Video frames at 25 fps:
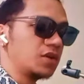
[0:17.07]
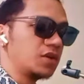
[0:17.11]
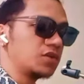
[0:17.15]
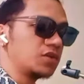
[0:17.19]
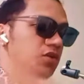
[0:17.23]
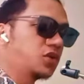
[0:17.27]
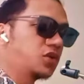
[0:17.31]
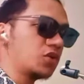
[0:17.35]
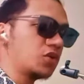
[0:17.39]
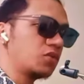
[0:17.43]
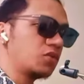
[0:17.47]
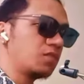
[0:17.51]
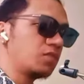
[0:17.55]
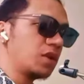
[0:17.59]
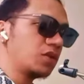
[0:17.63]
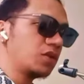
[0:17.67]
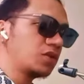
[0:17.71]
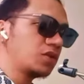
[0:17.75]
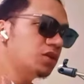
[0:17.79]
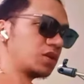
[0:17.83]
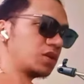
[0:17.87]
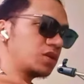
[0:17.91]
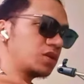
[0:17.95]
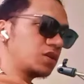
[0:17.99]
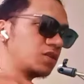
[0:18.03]
So bago
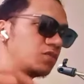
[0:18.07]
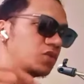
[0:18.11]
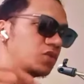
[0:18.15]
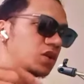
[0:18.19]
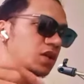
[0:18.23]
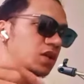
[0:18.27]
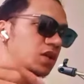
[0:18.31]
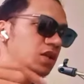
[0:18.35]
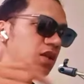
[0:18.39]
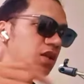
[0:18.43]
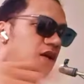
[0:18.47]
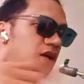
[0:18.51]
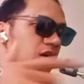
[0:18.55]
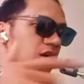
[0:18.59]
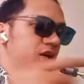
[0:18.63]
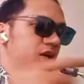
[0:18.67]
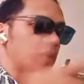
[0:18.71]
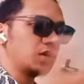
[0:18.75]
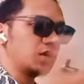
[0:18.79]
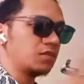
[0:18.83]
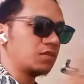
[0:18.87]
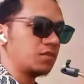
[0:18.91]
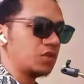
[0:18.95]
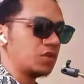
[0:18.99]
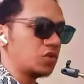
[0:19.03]
natin simulan
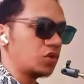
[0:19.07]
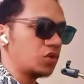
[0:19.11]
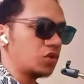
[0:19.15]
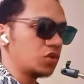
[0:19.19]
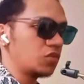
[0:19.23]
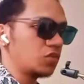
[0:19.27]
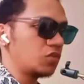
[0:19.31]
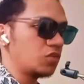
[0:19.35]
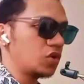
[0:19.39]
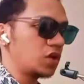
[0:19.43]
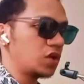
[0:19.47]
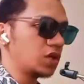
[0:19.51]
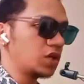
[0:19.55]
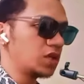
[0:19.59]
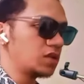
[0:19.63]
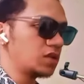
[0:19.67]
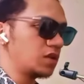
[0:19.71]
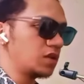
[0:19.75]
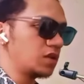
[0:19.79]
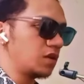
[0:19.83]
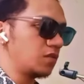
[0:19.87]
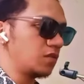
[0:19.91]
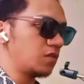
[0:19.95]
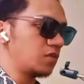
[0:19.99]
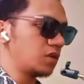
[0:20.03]
ang video nito mula kay
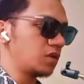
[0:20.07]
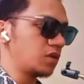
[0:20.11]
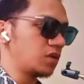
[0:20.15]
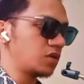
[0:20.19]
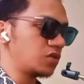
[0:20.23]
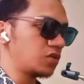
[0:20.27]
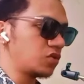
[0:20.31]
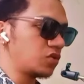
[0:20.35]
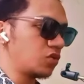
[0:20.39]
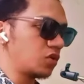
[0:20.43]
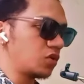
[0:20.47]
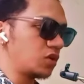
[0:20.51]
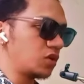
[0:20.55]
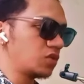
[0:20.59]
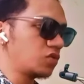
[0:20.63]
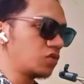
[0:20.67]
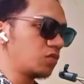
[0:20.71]
Celebrity Story.